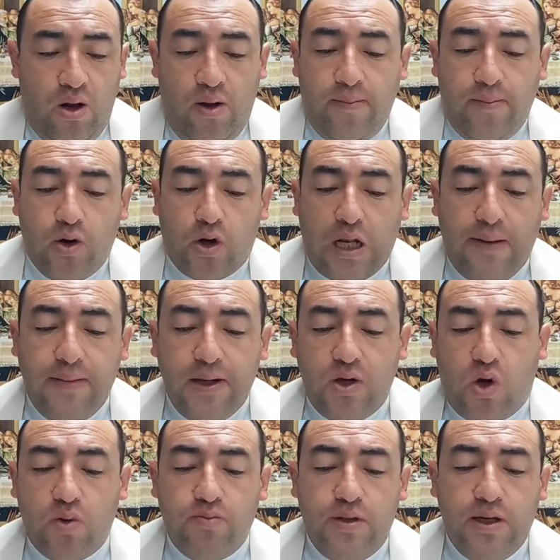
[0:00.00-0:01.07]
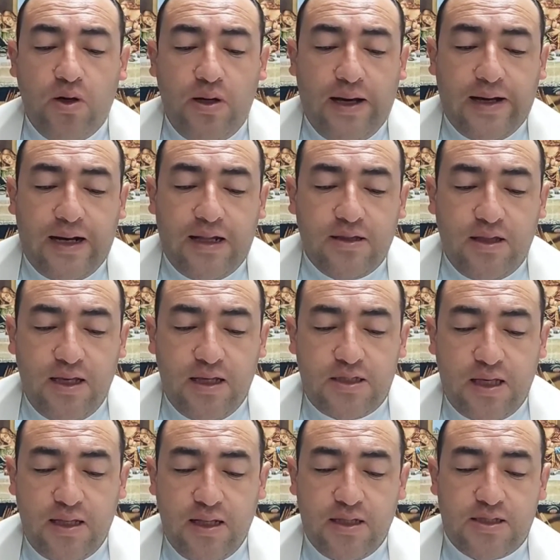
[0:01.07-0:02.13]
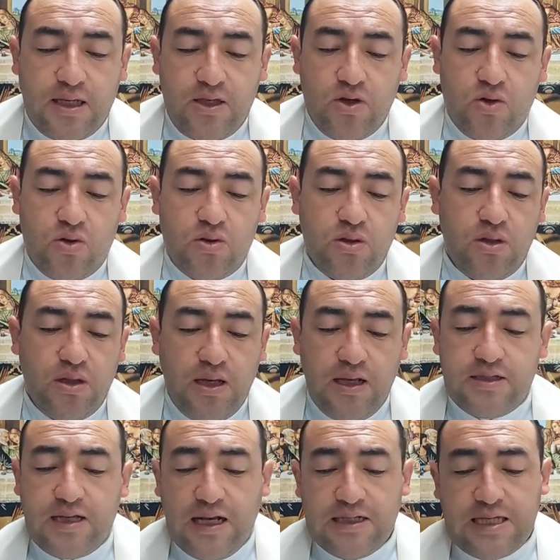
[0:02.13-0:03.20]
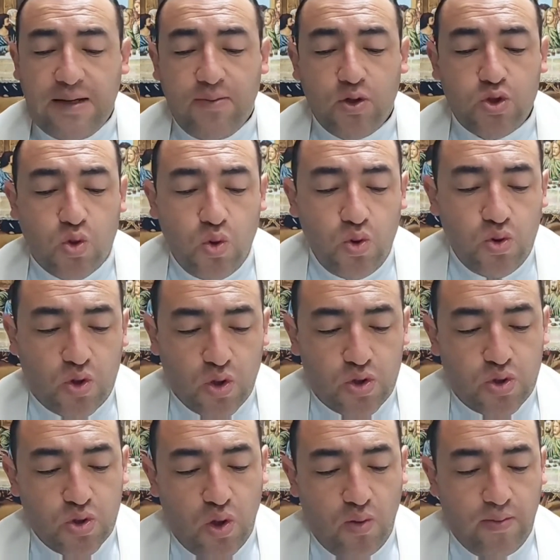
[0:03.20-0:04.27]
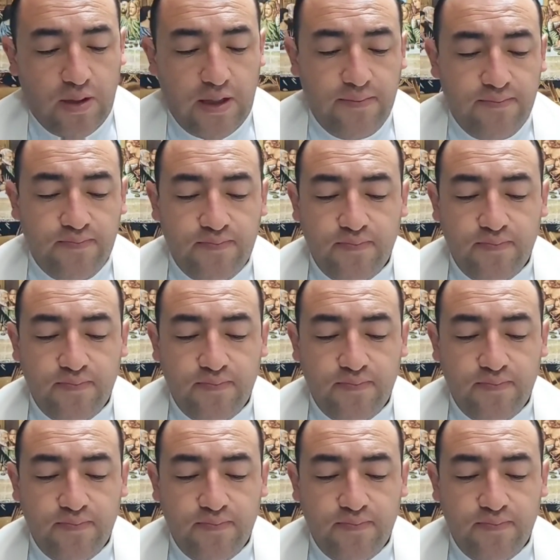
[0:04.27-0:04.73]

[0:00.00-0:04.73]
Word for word: Proclamen conmigo la grandeza del Señor. Ensalcemos juntos su nombre.